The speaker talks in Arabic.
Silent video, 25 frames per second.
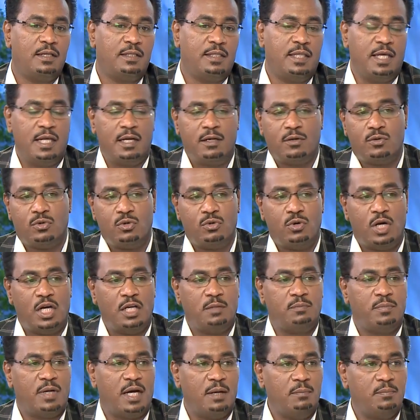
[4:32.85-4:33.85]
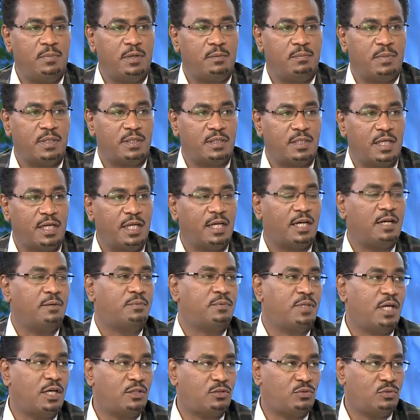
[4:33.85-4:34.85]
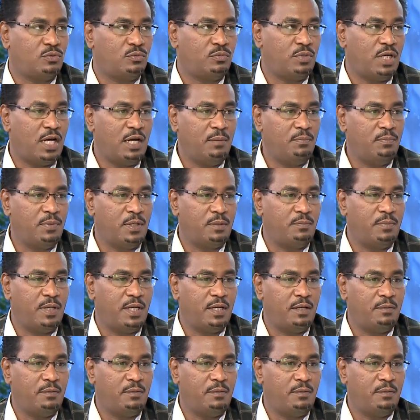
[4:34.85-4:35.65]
ديل كل واحد بيعبر بالطريقه بتاعته بيعبر